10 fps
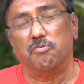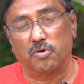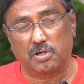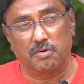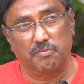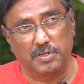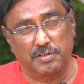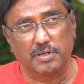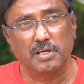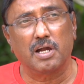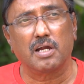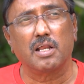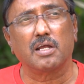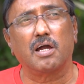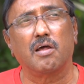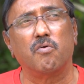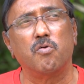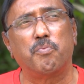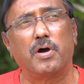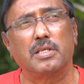ఒక్క నిజంగా గనక
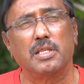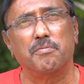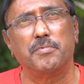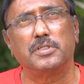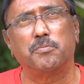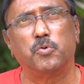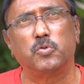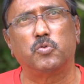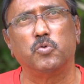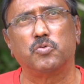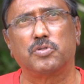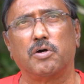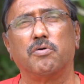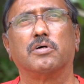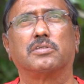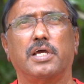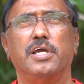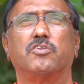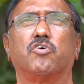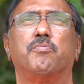రెండు పార్టీల మధ్య పొత్తు సహ
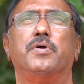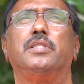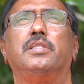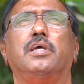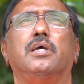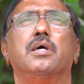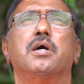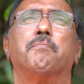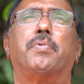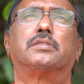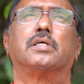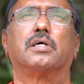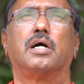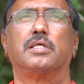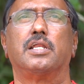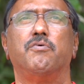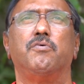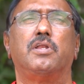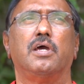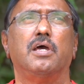సహేతుకమైంది పద్ధతిగా జరిగి
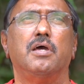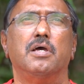ఉంటే